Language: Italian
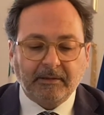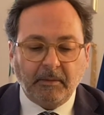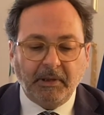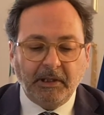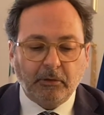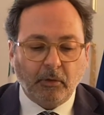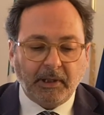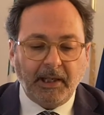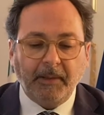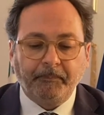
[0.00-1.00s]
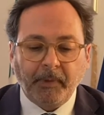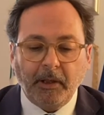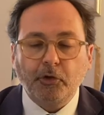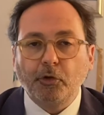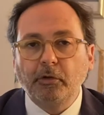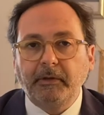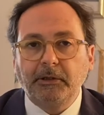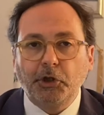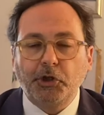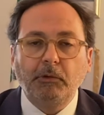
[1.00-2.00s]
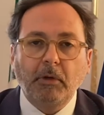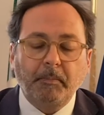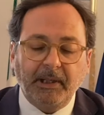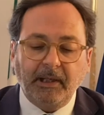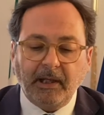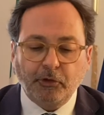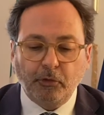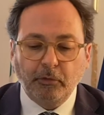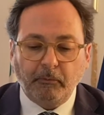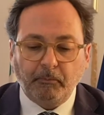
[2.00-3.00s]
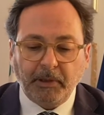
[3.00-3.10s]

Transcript: stabilito che il giorno 25 aprile e il giorno